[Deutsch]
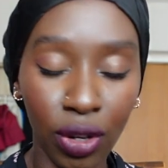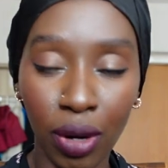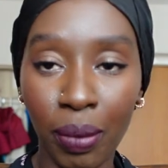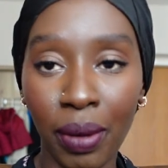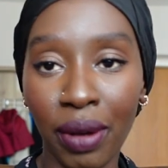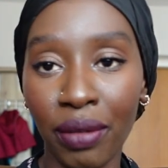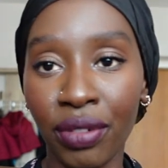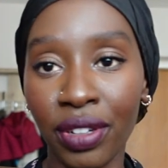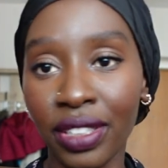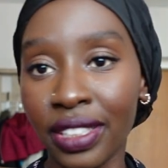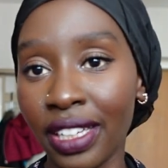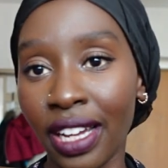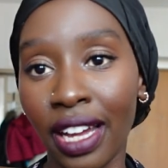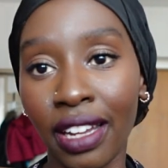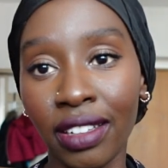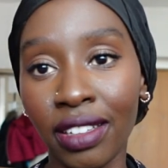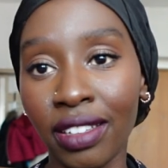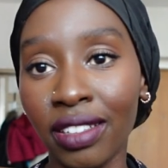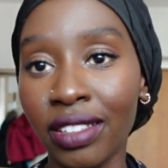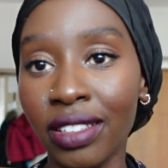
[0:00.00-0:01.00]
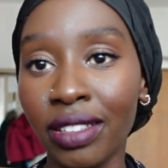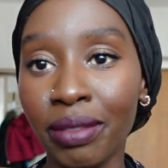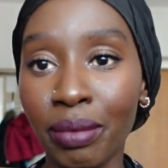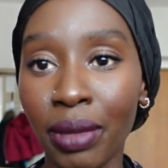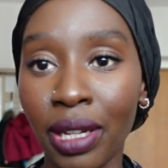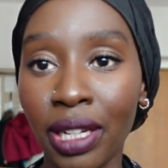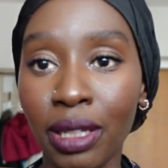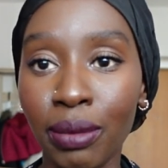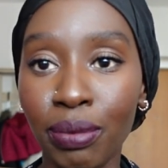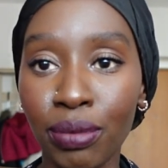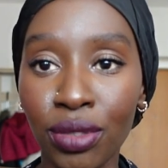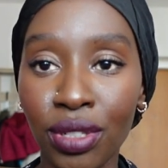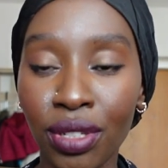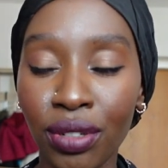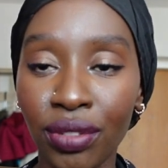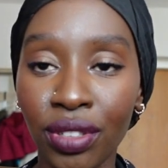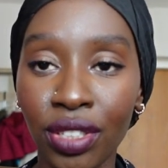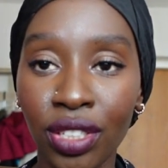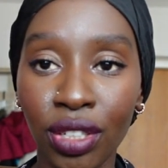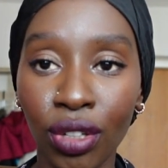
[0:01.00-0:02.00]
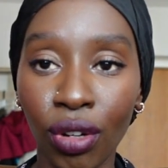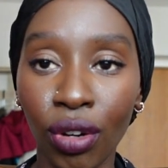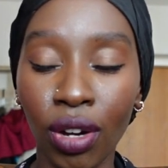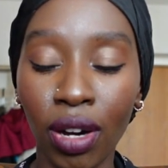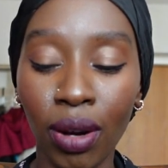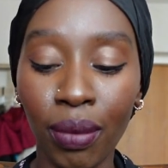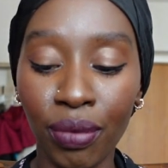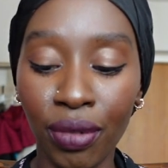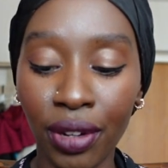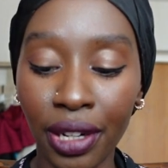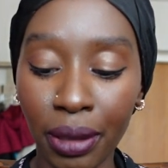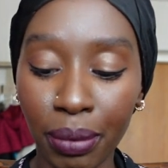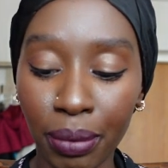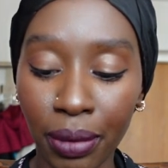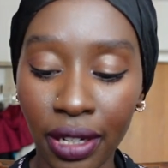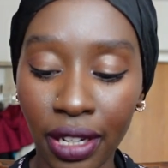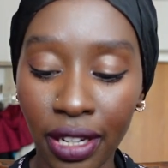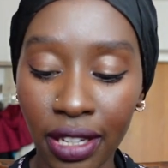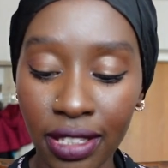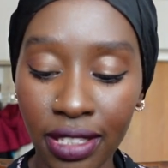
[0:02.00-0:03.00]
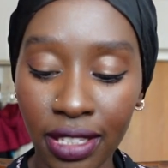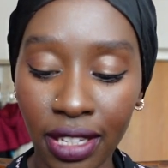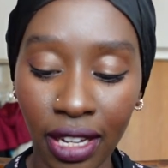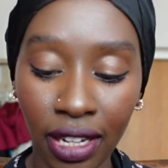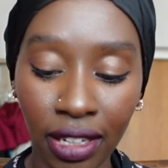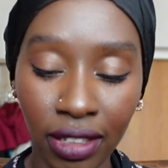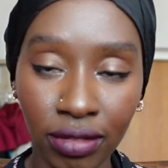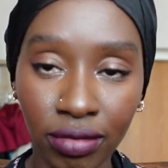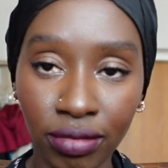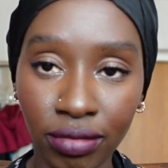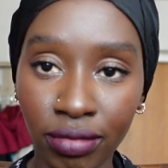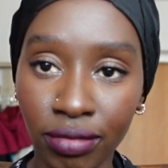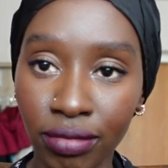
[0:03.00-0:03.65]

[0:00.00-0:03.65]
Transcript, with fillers: aber einfach die anderen Make-up-Stifte, die ich auch habe, vielleicht mal herzeigen.